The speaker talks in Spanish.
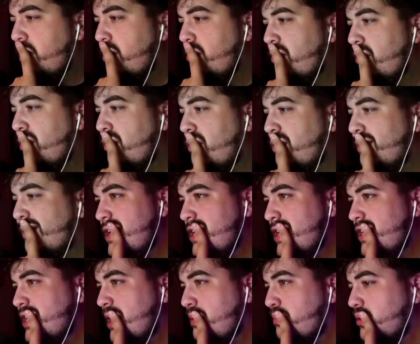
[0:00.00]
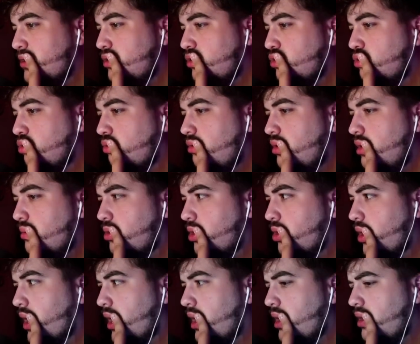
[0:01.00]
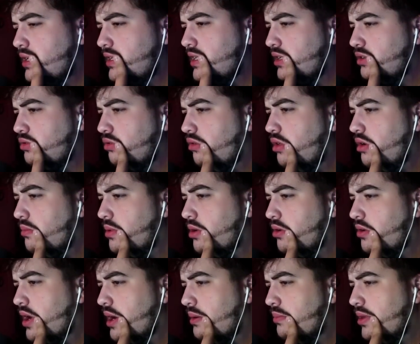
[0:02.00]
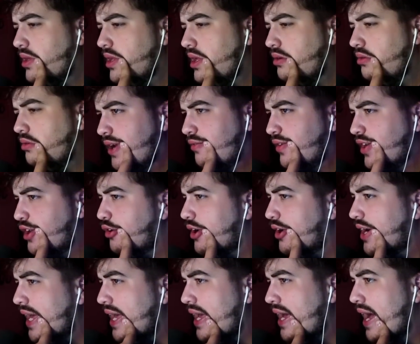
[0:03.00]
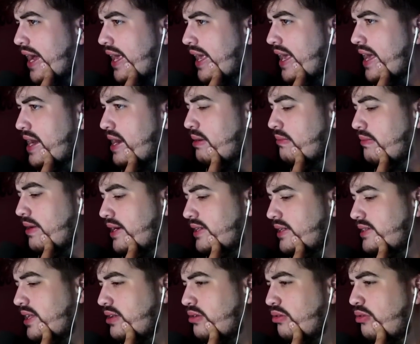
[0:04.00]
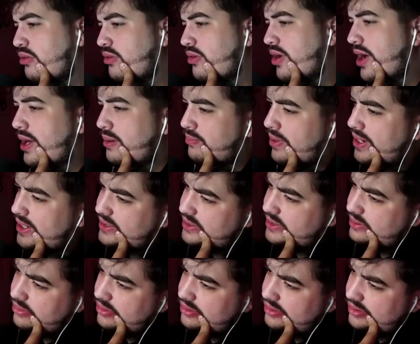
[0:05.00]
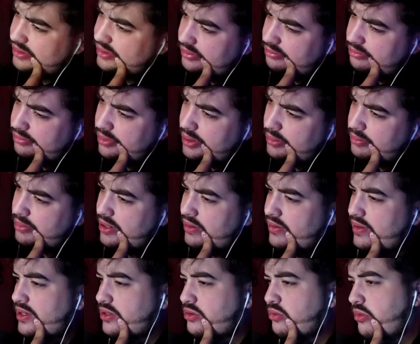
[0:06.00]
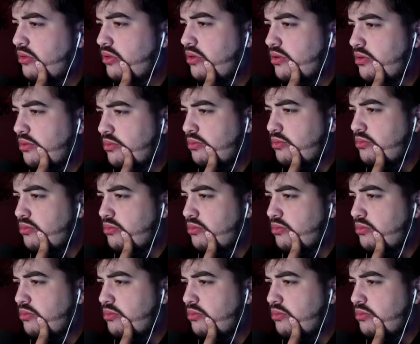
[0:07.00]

pero no. Y se ha puesto sucio, ¿por qué? Está sucio, pero realmente no. Me refiero a que aquí arriba está todo al máximo, pero aparecía sucio.